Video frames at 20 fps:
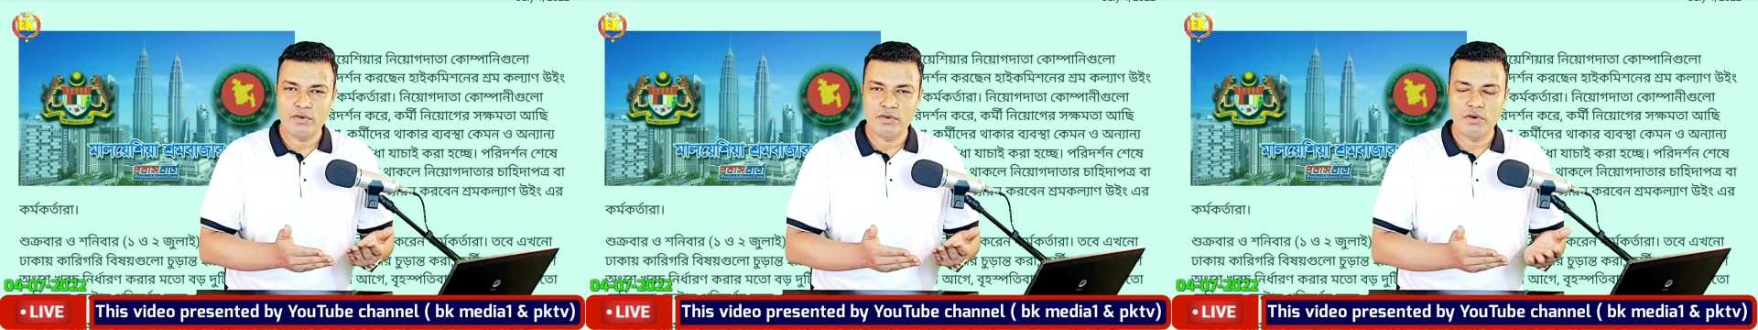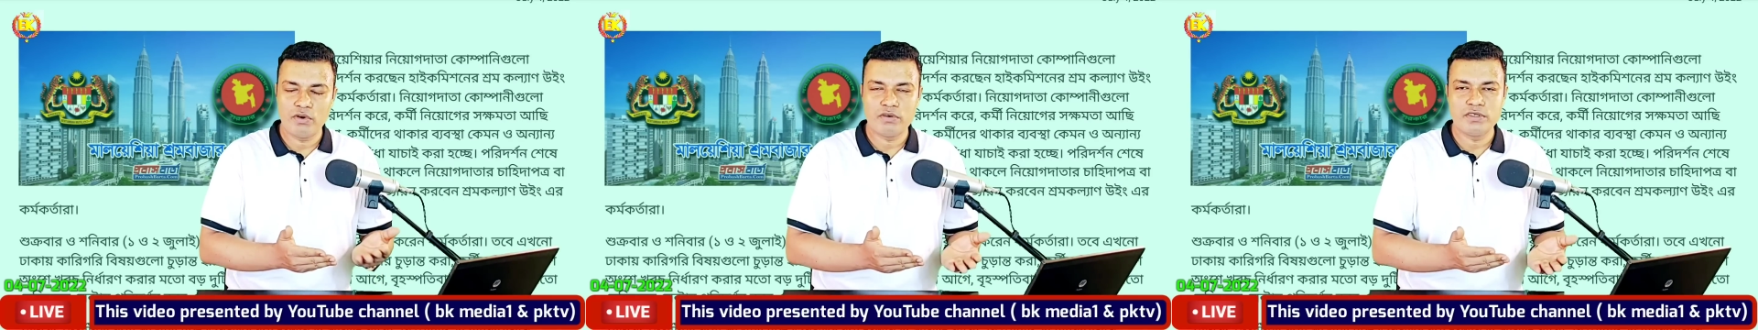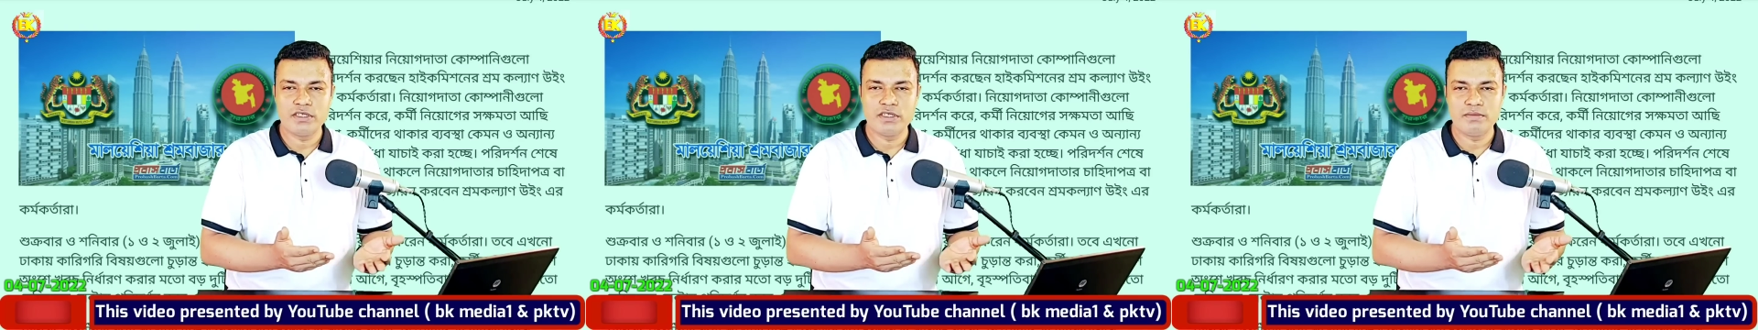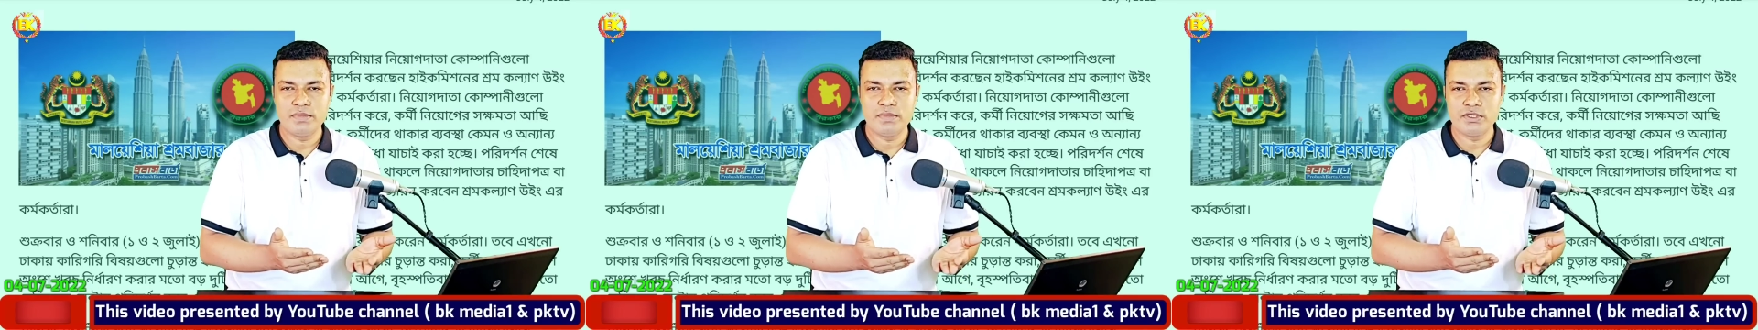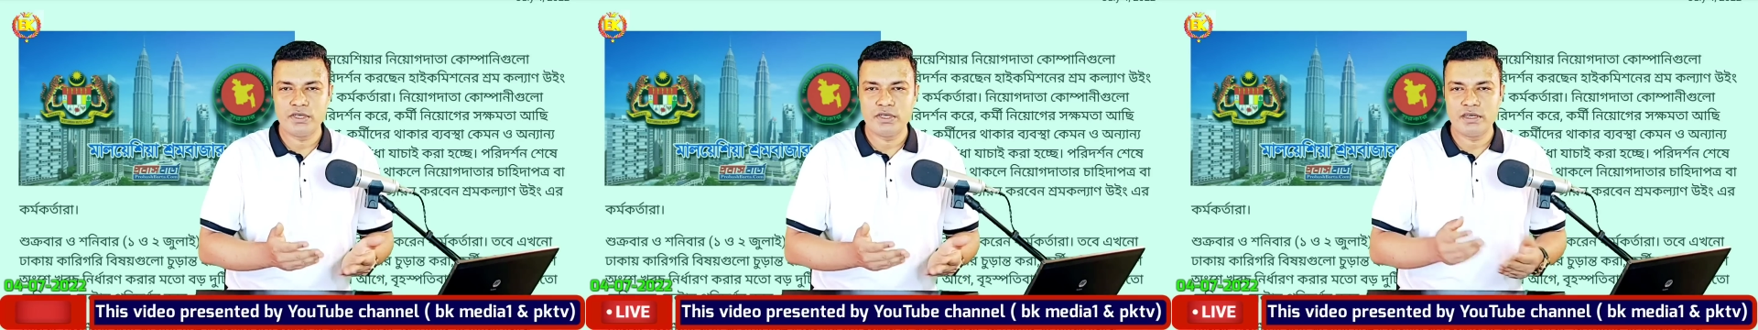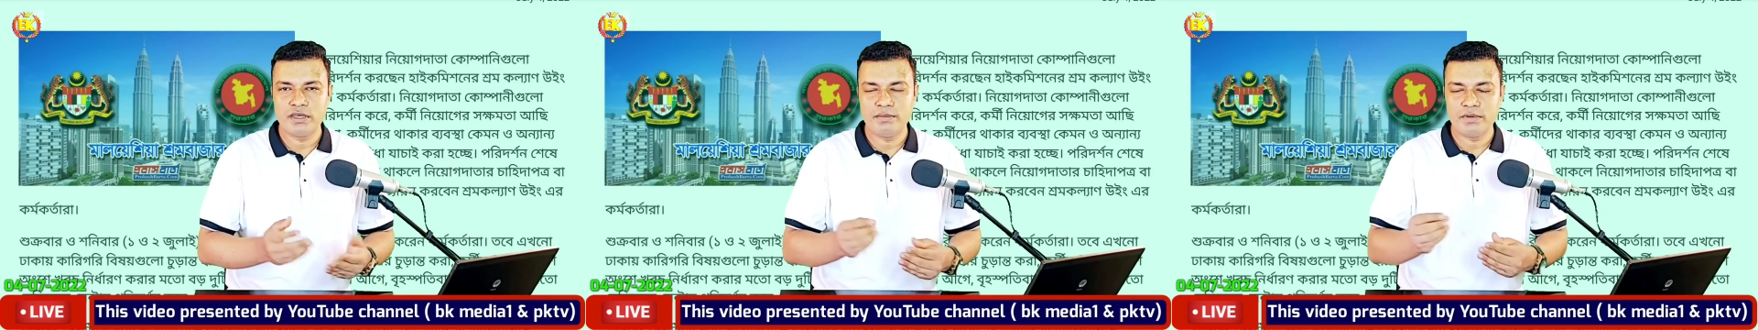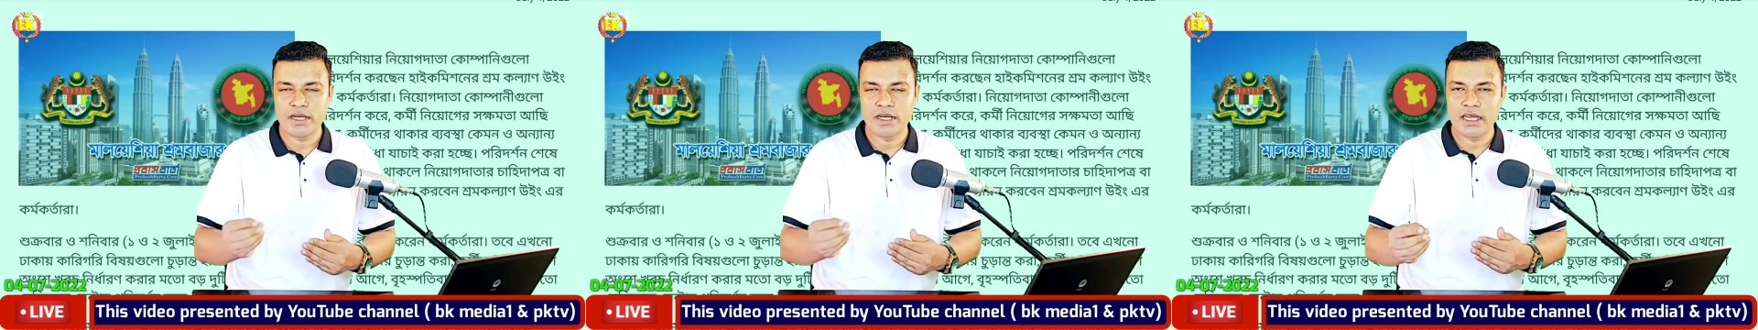খরচের
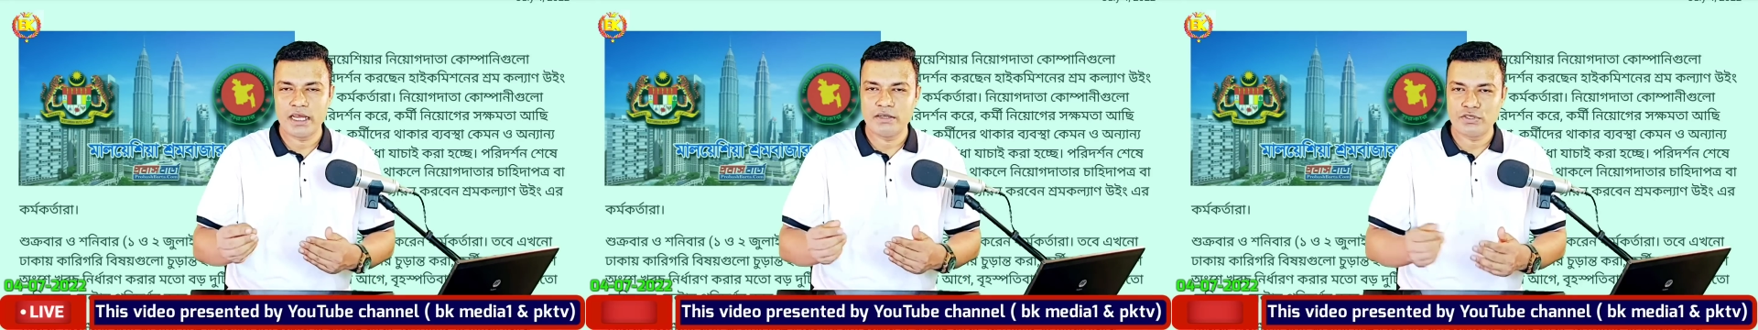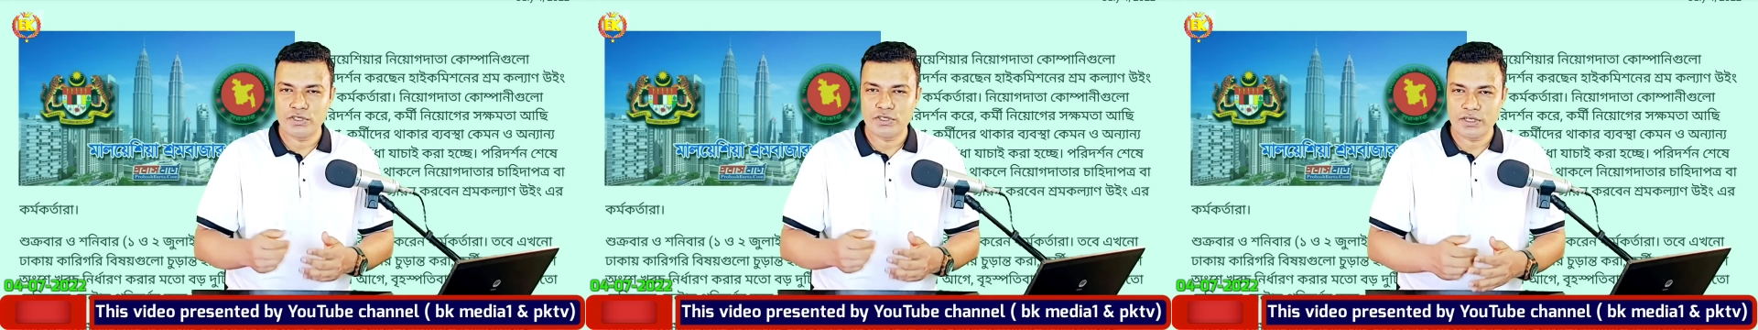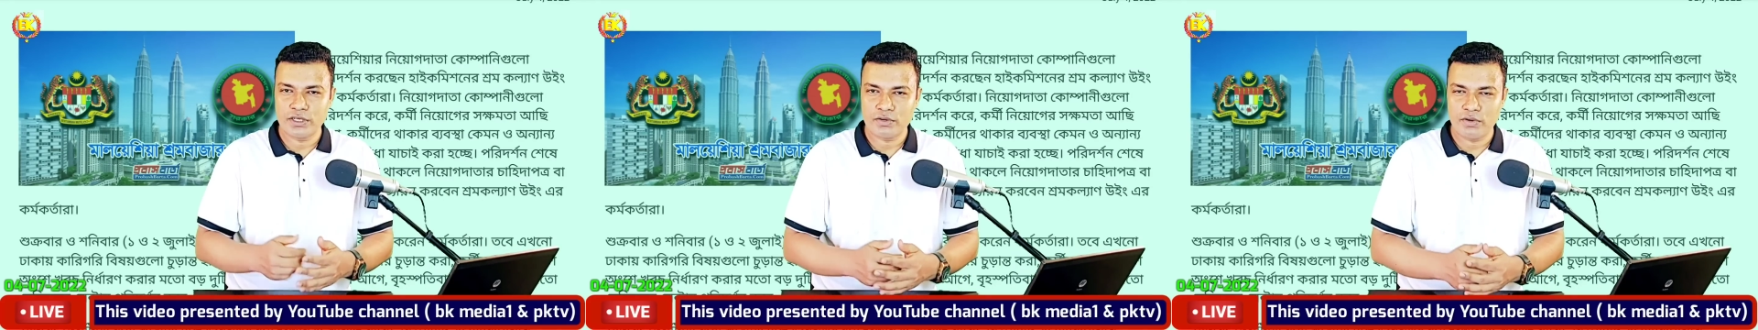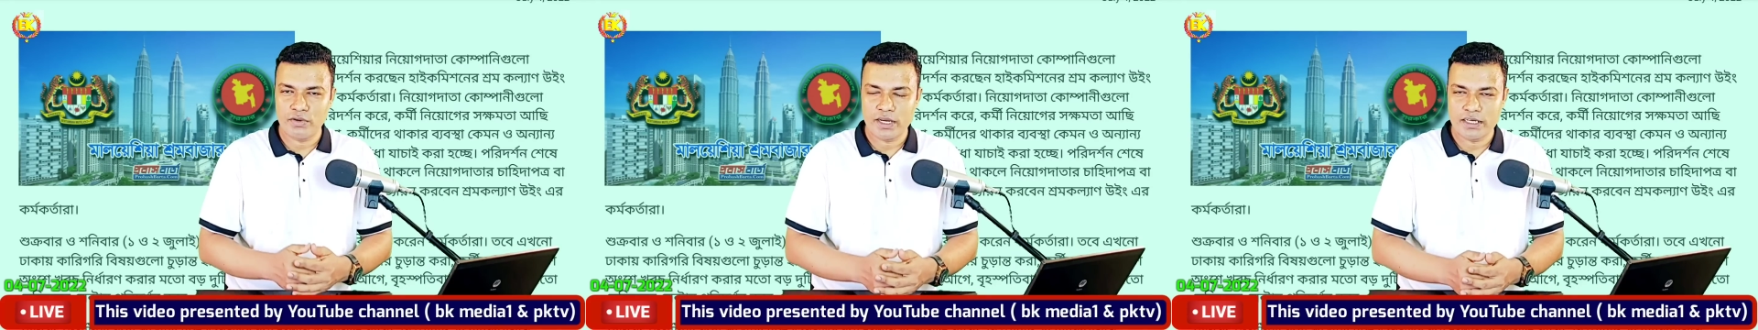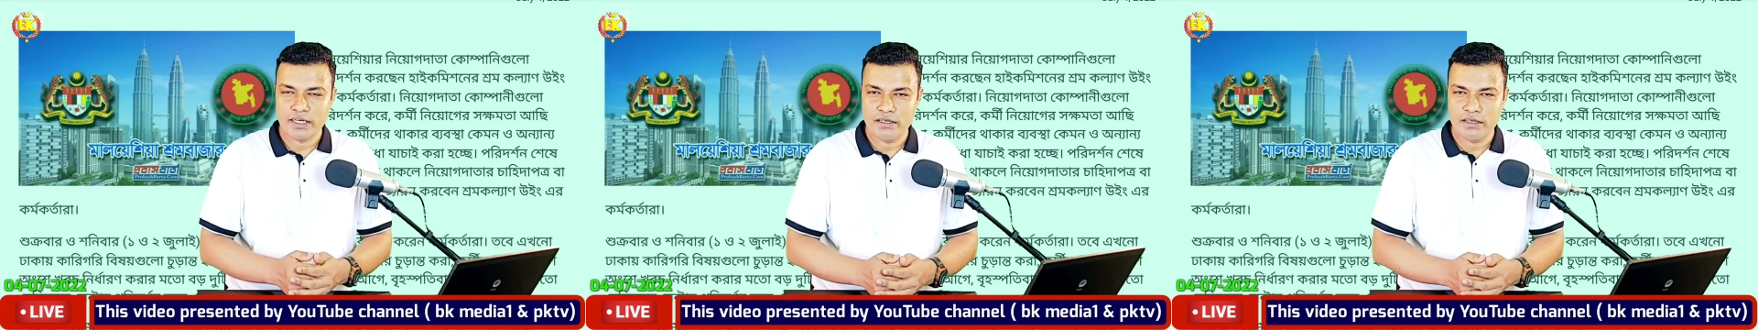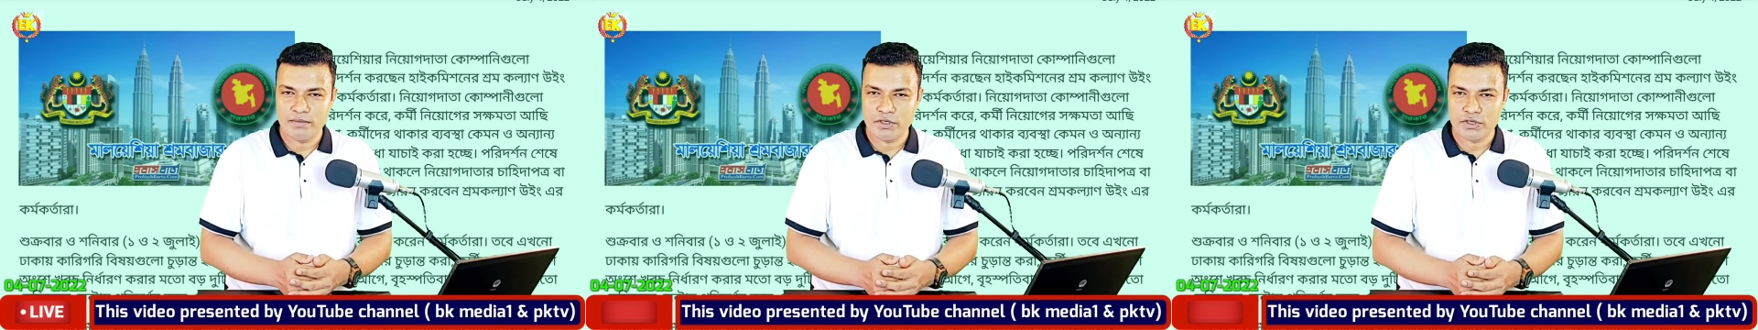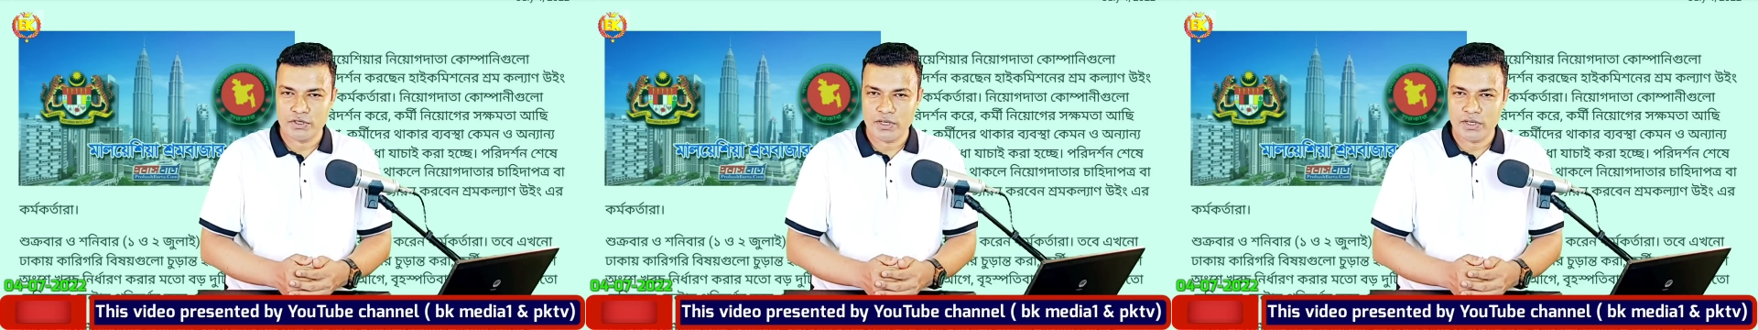বিষয় এবং আনুষঙ্গিক
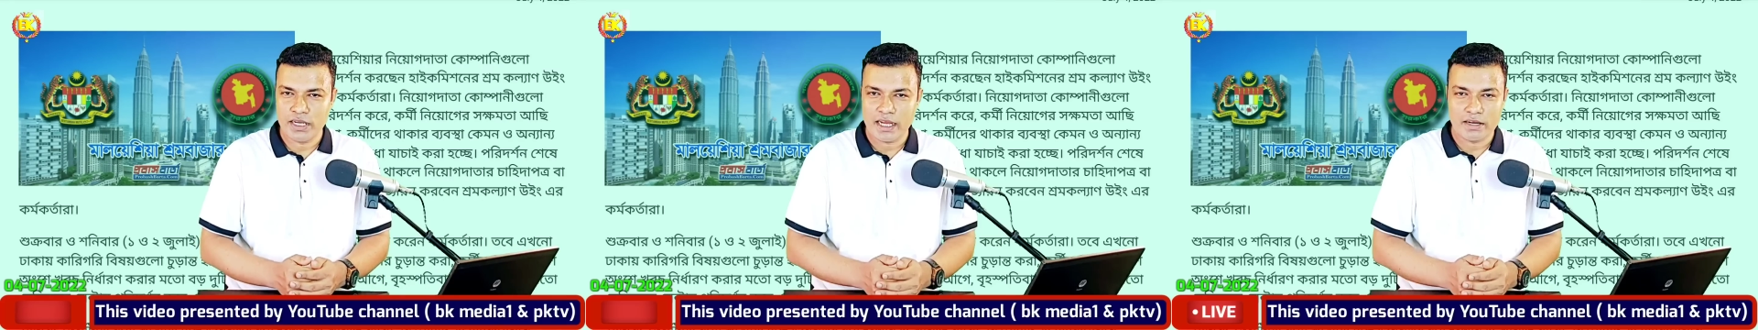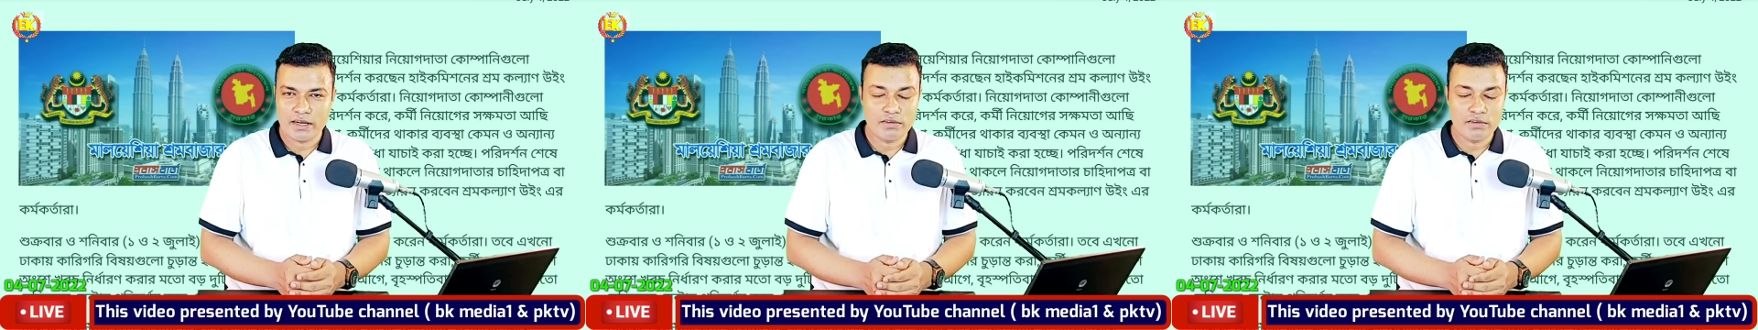কয়েকটি বিষয়